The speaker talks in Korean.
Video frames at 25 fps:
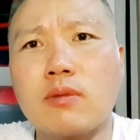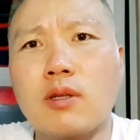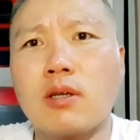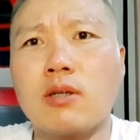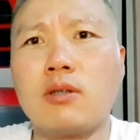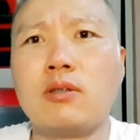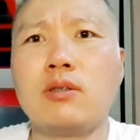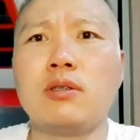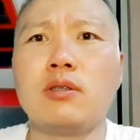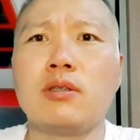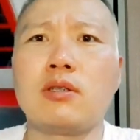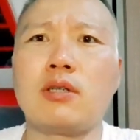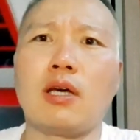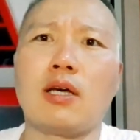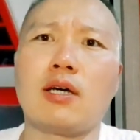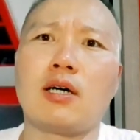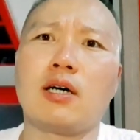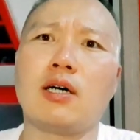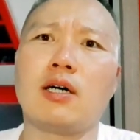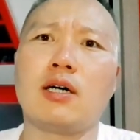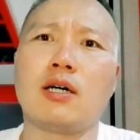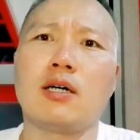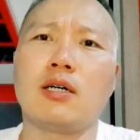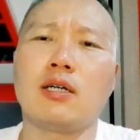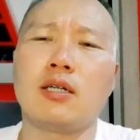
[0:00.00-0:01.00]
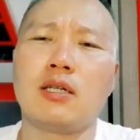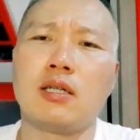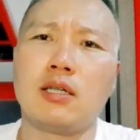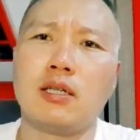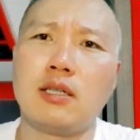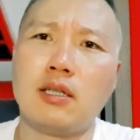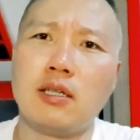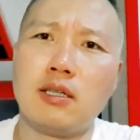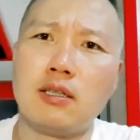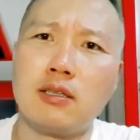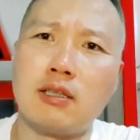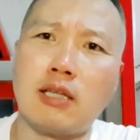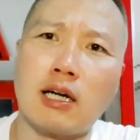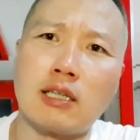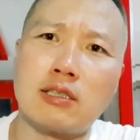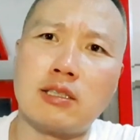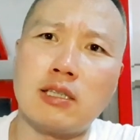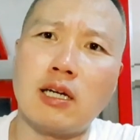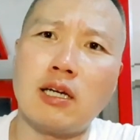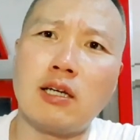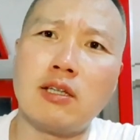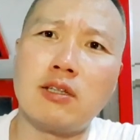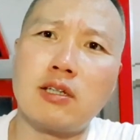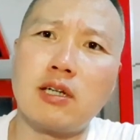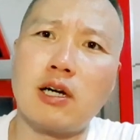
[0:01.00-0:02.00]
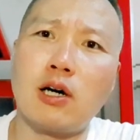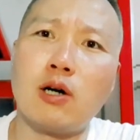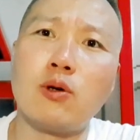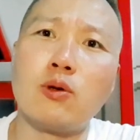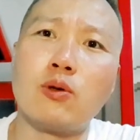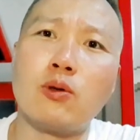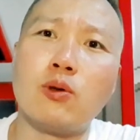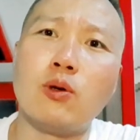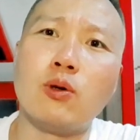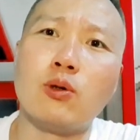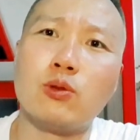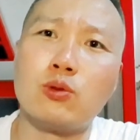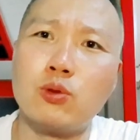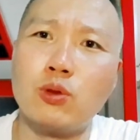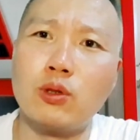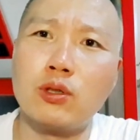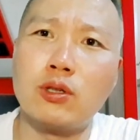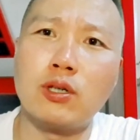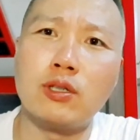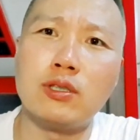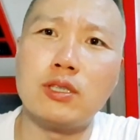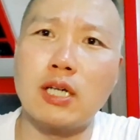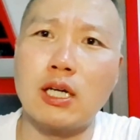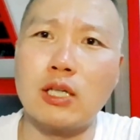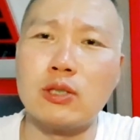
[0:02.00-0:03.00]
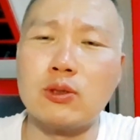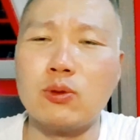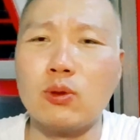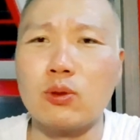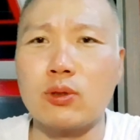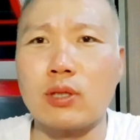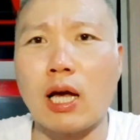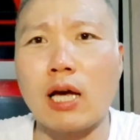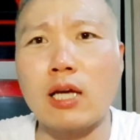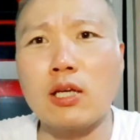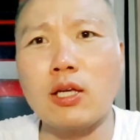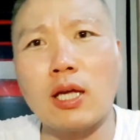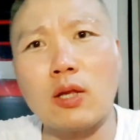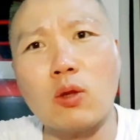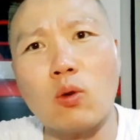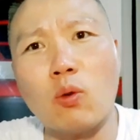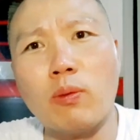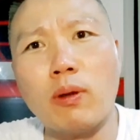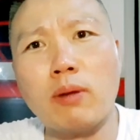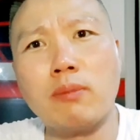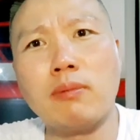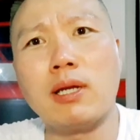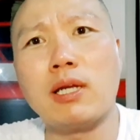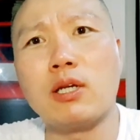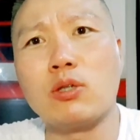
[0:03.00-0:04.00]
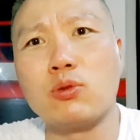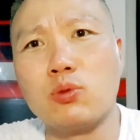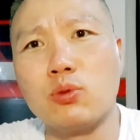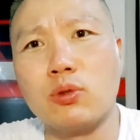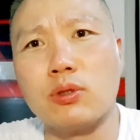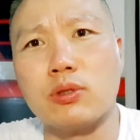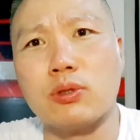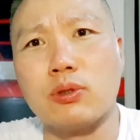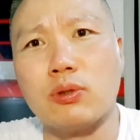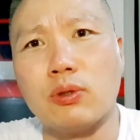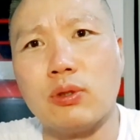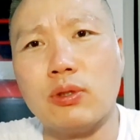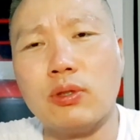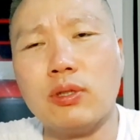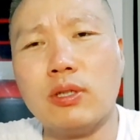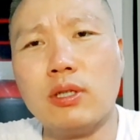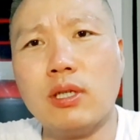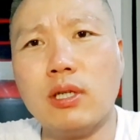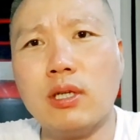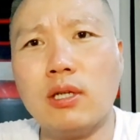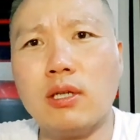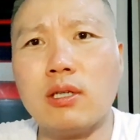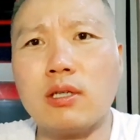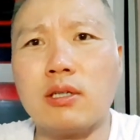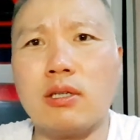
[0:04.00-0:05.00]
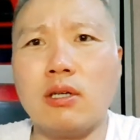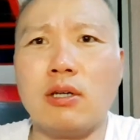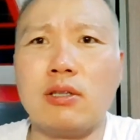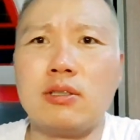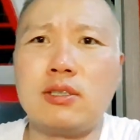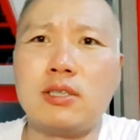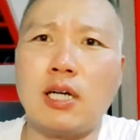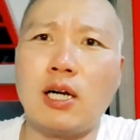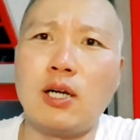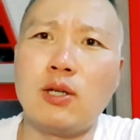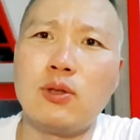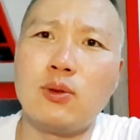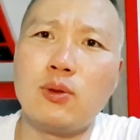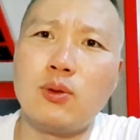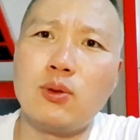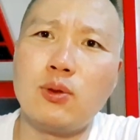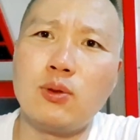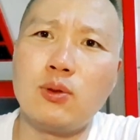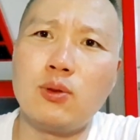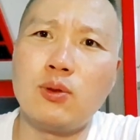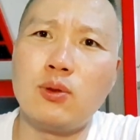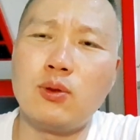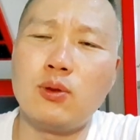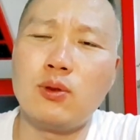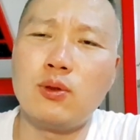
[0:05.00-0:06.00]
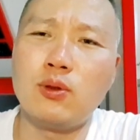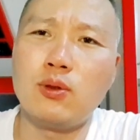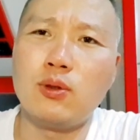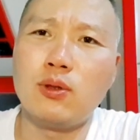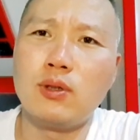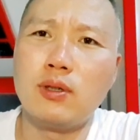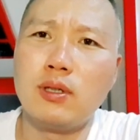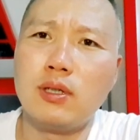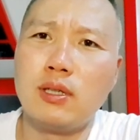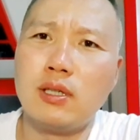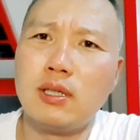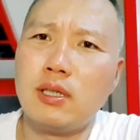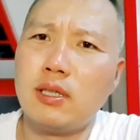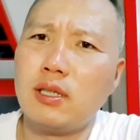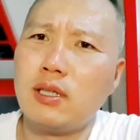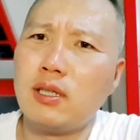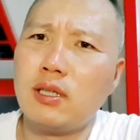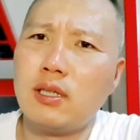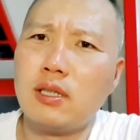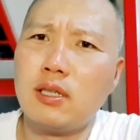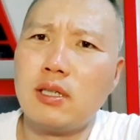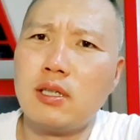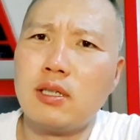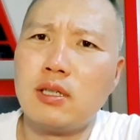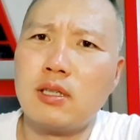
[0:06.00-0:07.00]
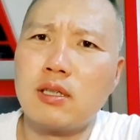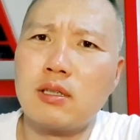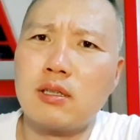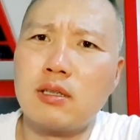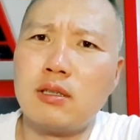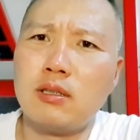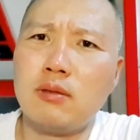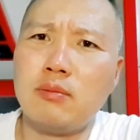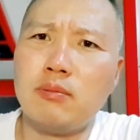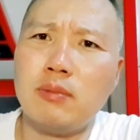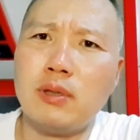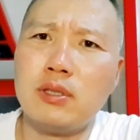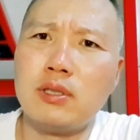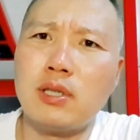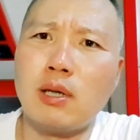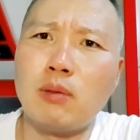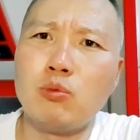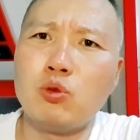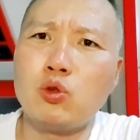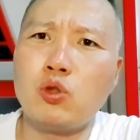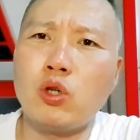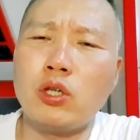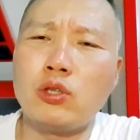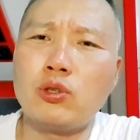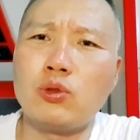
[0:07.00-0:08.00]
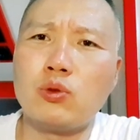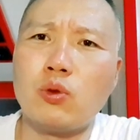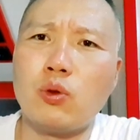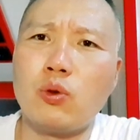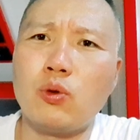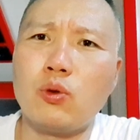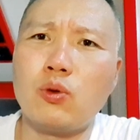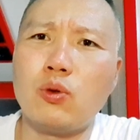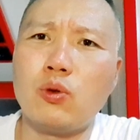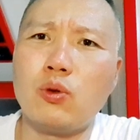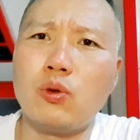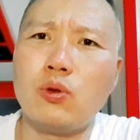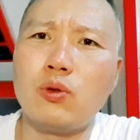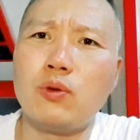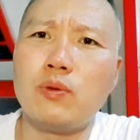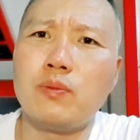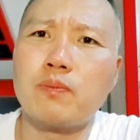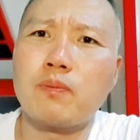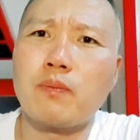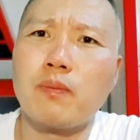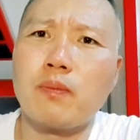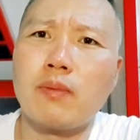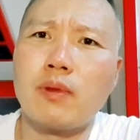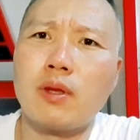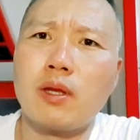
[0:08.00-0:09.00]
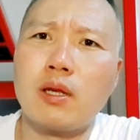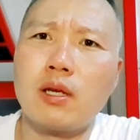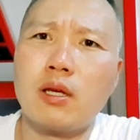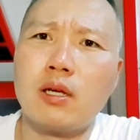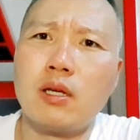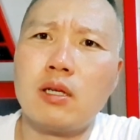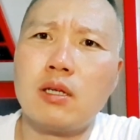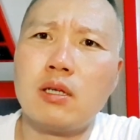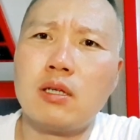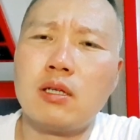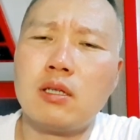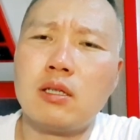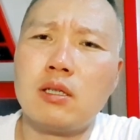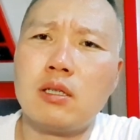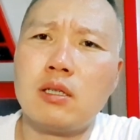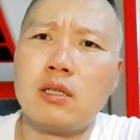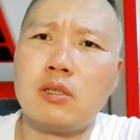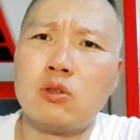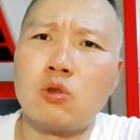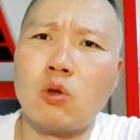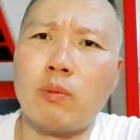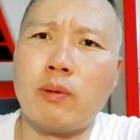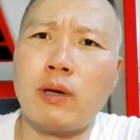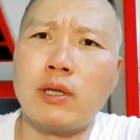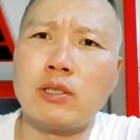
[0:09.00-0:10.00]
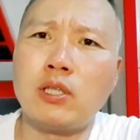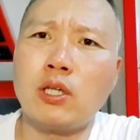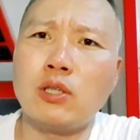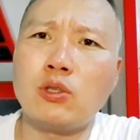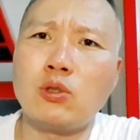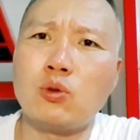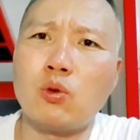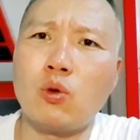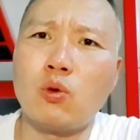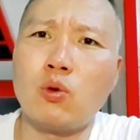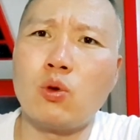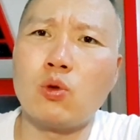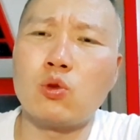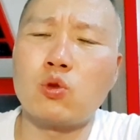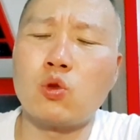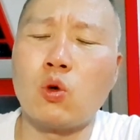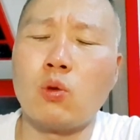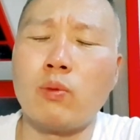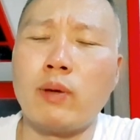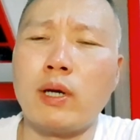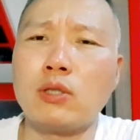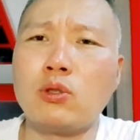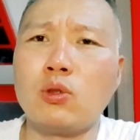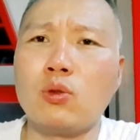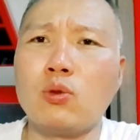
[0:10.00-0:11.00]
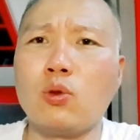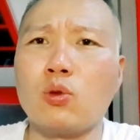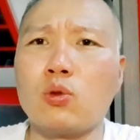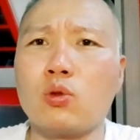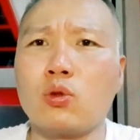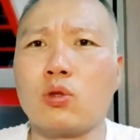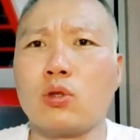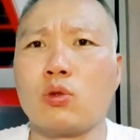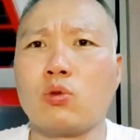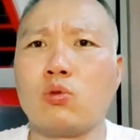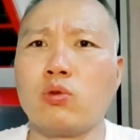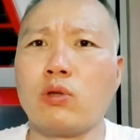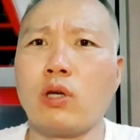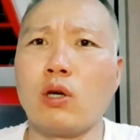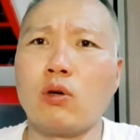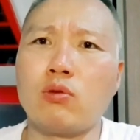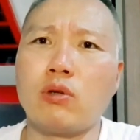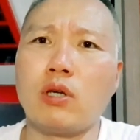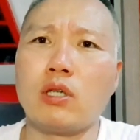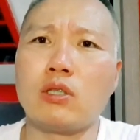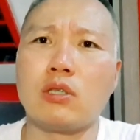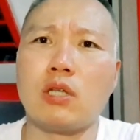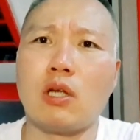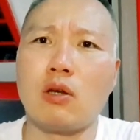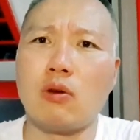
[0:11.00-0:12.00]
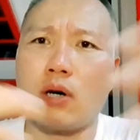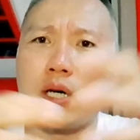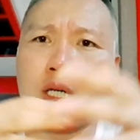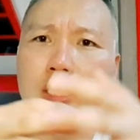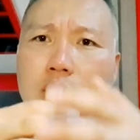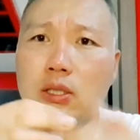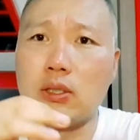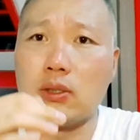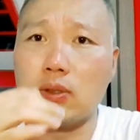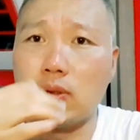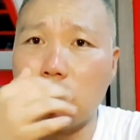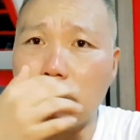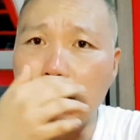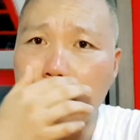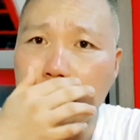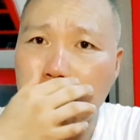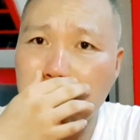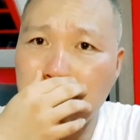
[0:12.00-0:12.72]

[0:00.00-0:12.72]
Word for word: 그 개가 닭장에 들어가고 줄이 터져가지고 닭이 한 500마리가 죽었어요. 경찰도 오고, 그 면사무소에서도 오고, 소방서에서도 오고, 소방서도 두 개 군에서 내려왔거든요.